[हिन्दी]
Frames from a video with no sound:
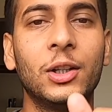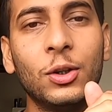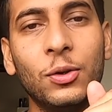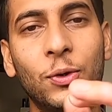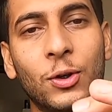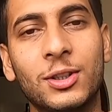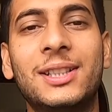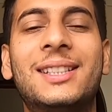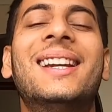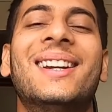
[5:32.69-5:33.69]
तो वो फोटोज़
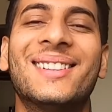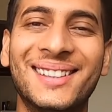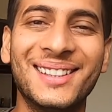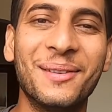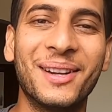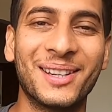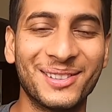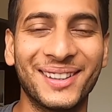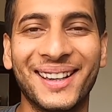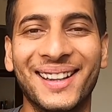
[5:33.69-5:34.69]
खींची खींचे जो मैंने
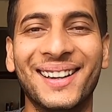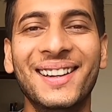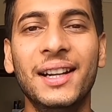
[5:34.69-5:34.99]
शूट किया था